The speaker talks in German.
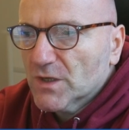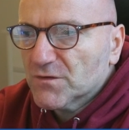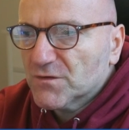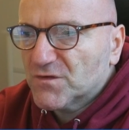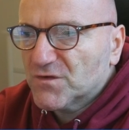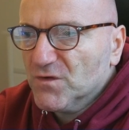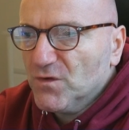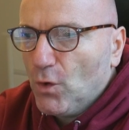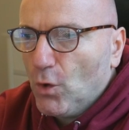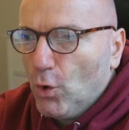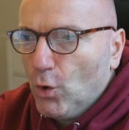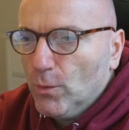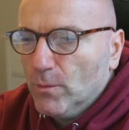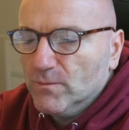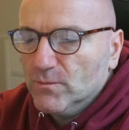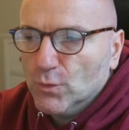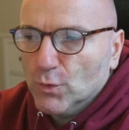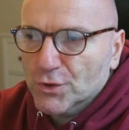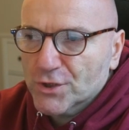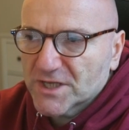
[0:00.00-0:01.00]

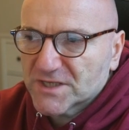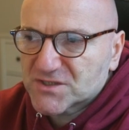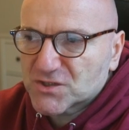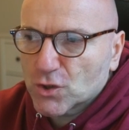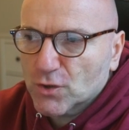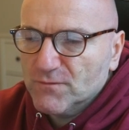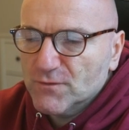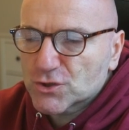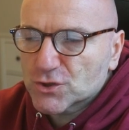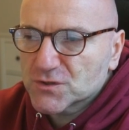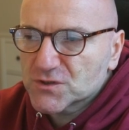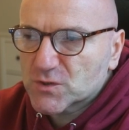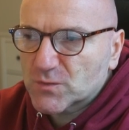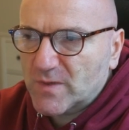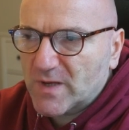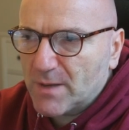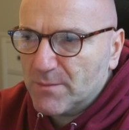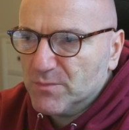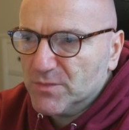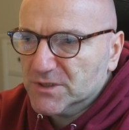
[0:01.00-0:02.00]
So, und jetzt kommen wir schon
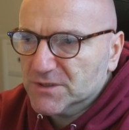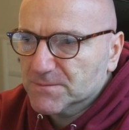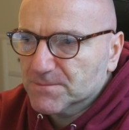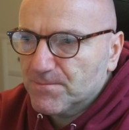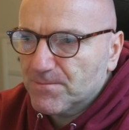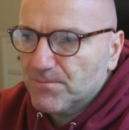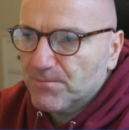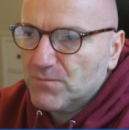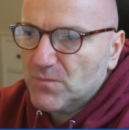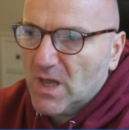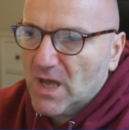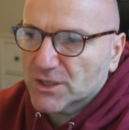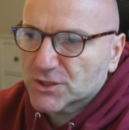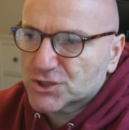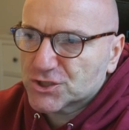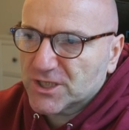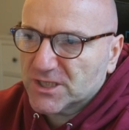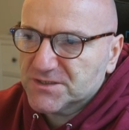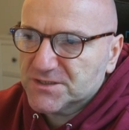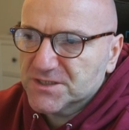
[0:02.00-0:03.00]
zum Gambit.
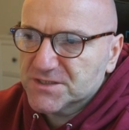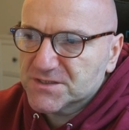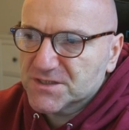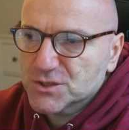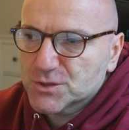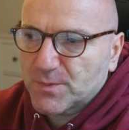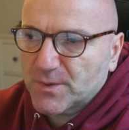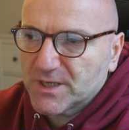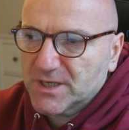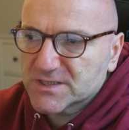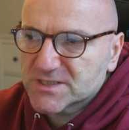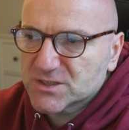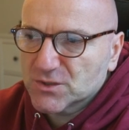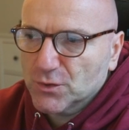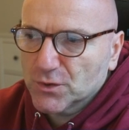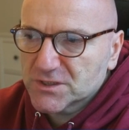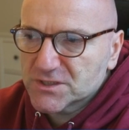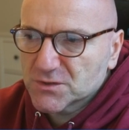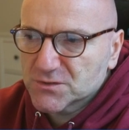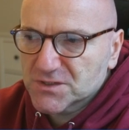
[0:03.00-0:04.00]
Anstatt jetzt den Springer
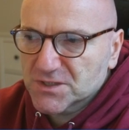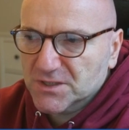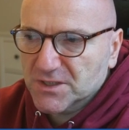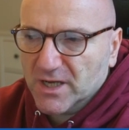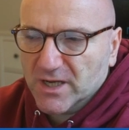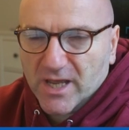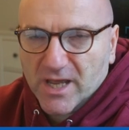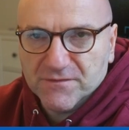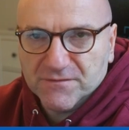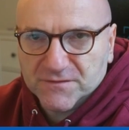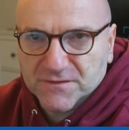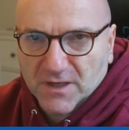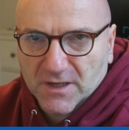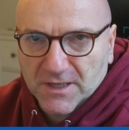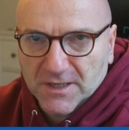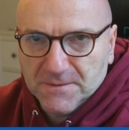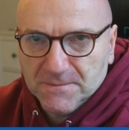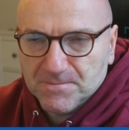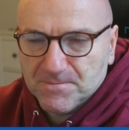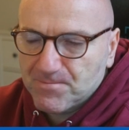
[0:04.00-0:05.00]
zurückzuziehen nach
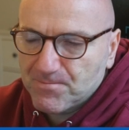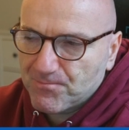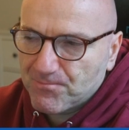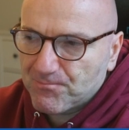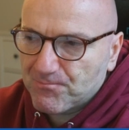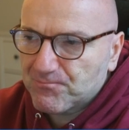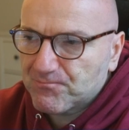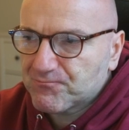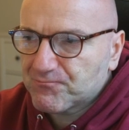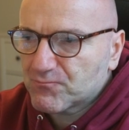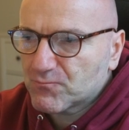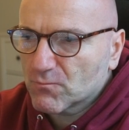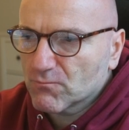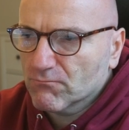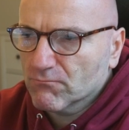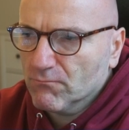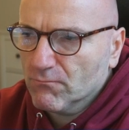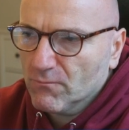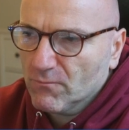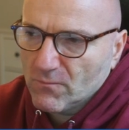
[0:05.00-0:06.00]
F3,
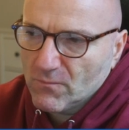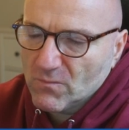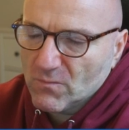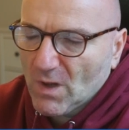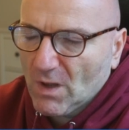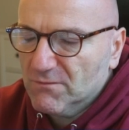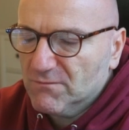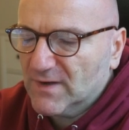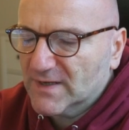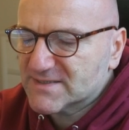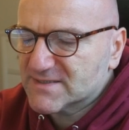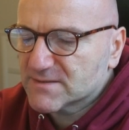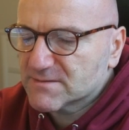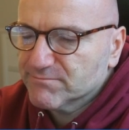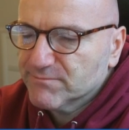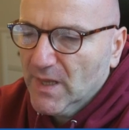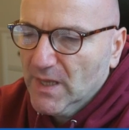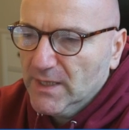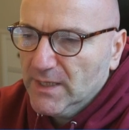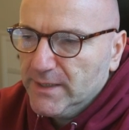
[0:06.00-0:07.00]
hm,
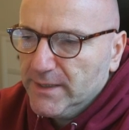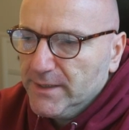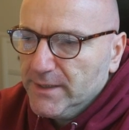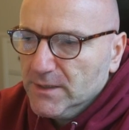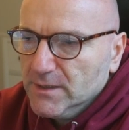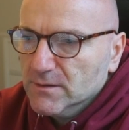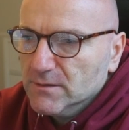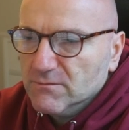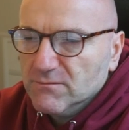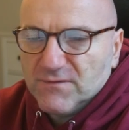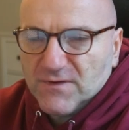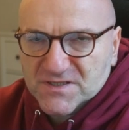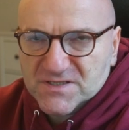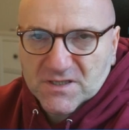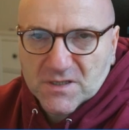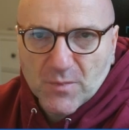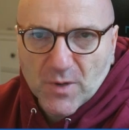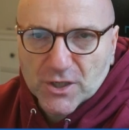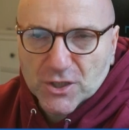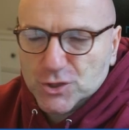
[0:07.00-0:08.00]
was fast
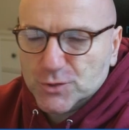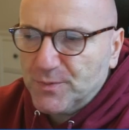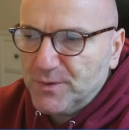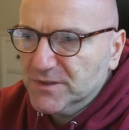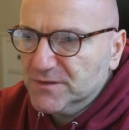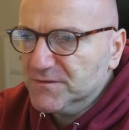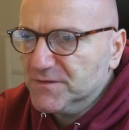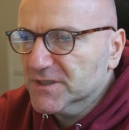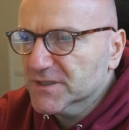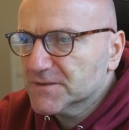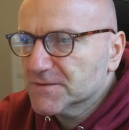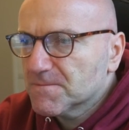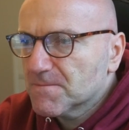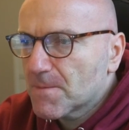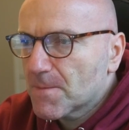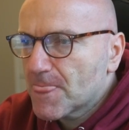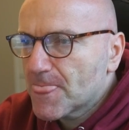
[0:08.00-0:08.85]
immer gespielt wird,